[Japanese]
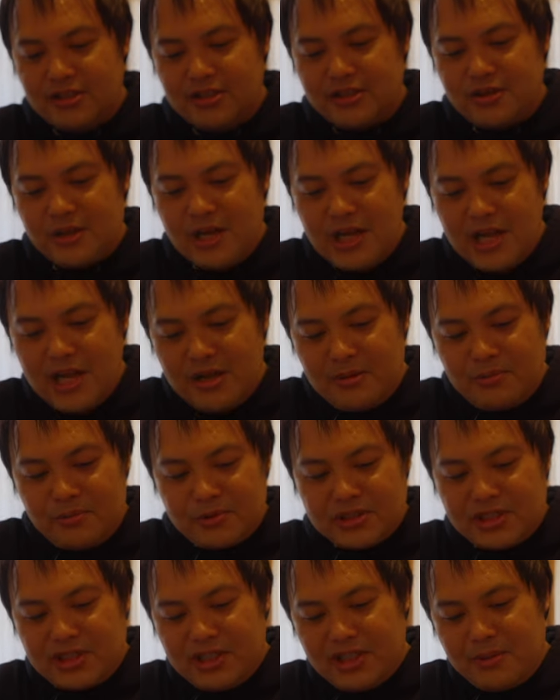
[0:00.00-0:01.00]
もう
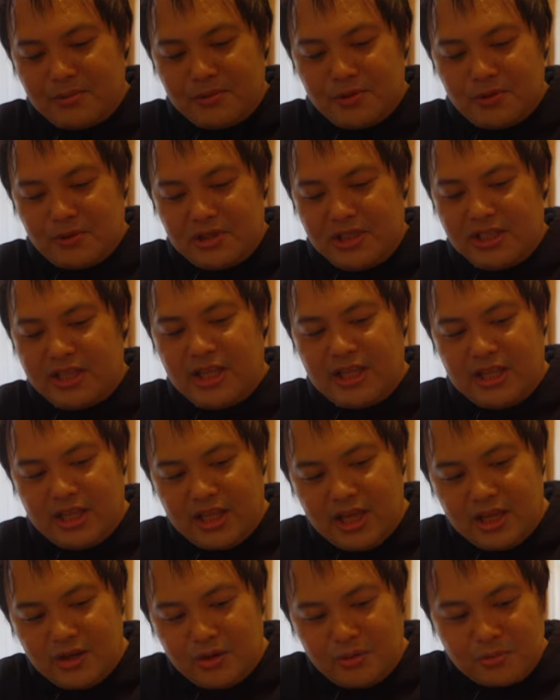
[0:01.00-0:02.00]
好きなものを2点
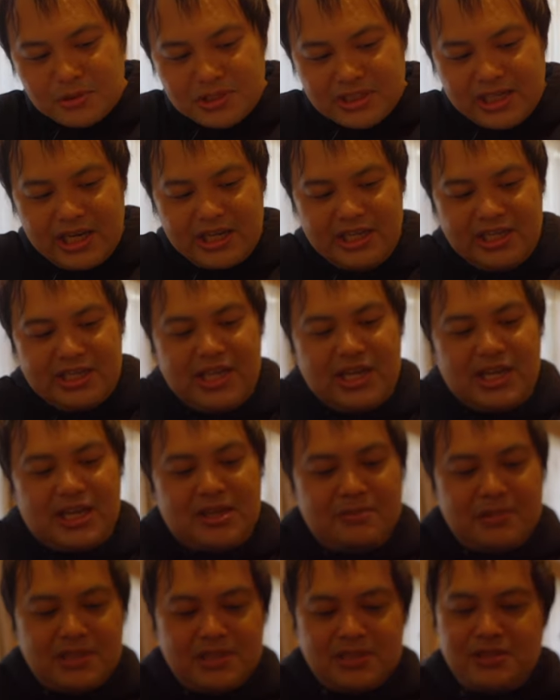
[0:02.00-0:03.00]
ね、お持ち帰りいただ
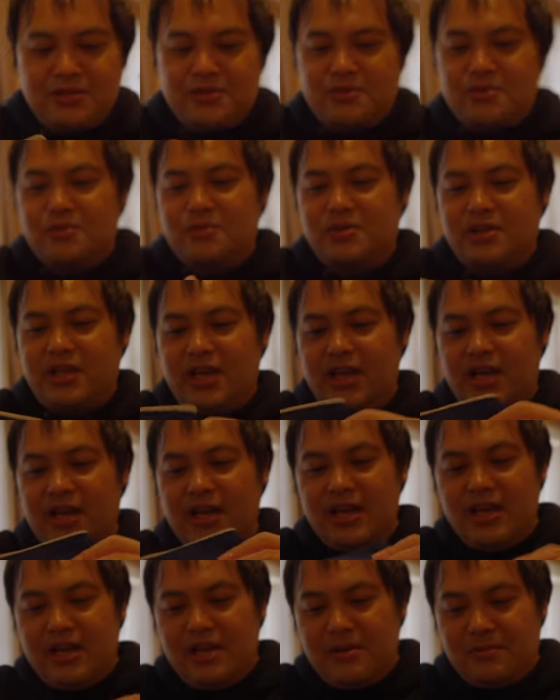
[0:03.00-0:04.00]
けますということで、
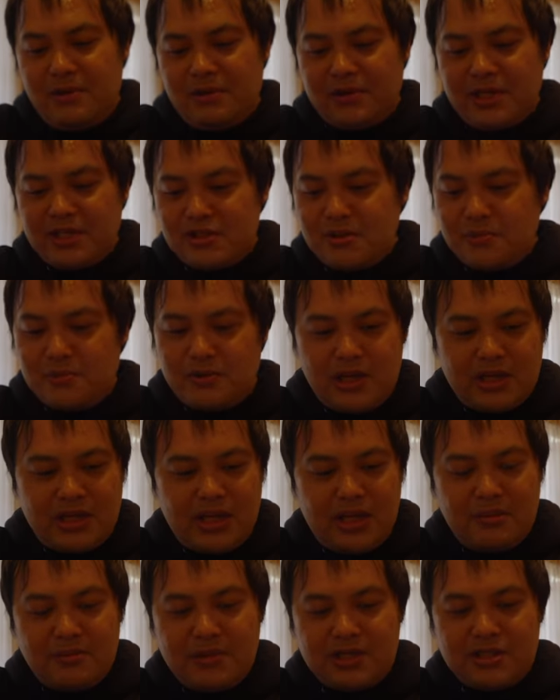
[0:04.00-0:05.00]
まあ私どもは
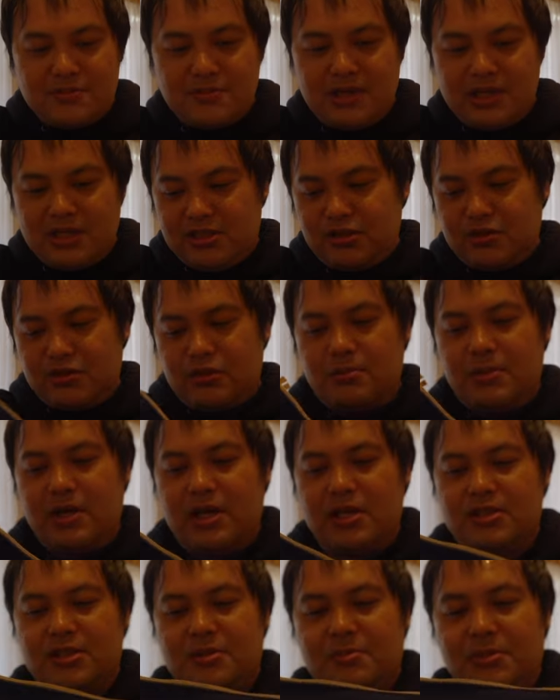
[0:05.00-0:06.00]
ね、まあ妻にちょっと
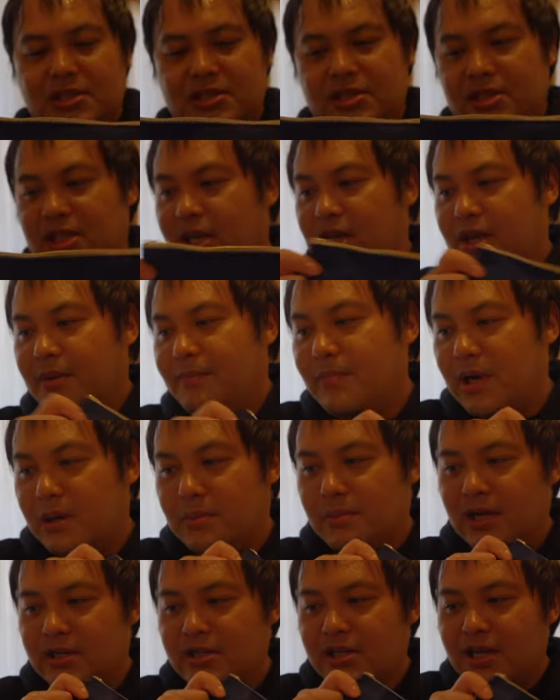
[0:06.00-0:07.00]
任せまして、ま
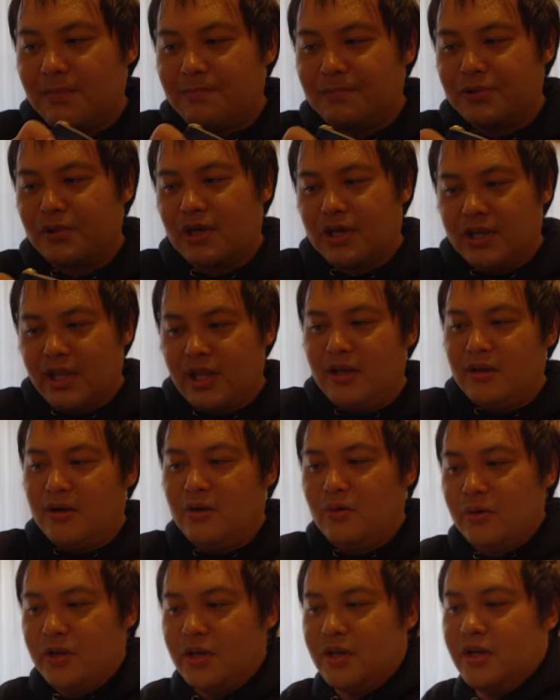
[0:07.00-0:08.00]
あマグカップとかね、
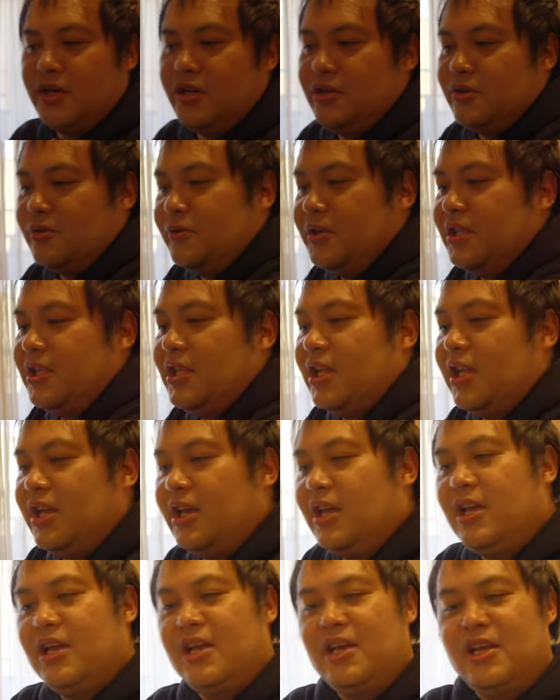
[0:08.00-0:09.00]
これ、こういったね、
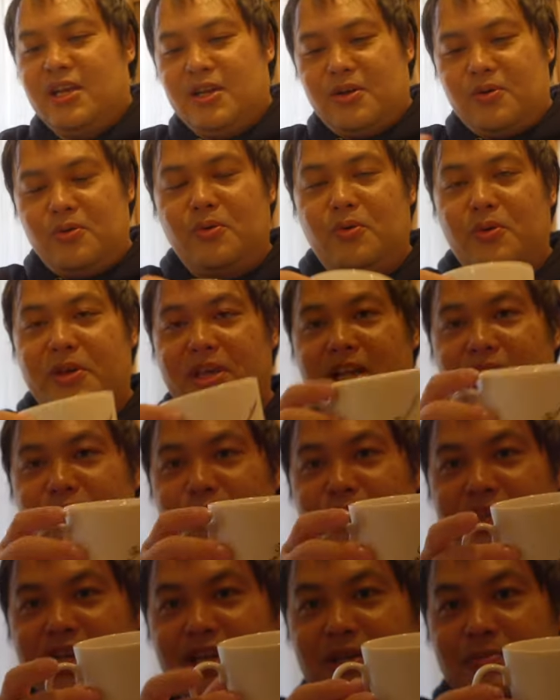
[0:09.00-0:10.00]
こうお部屋に
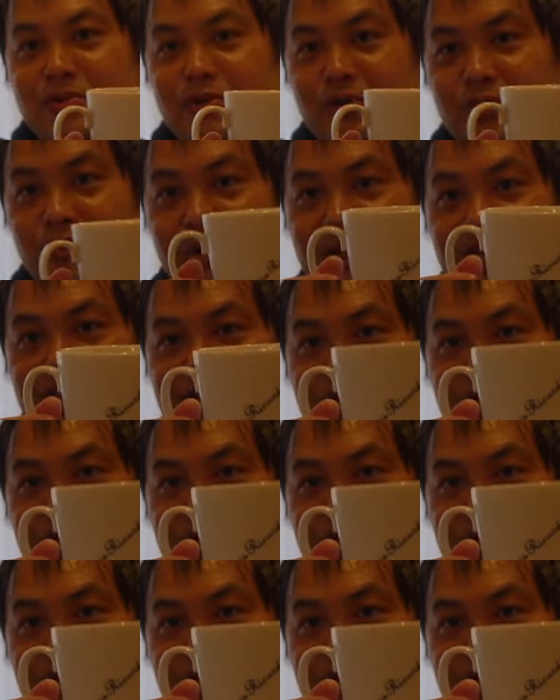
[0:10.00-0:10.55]
置いてあるものと同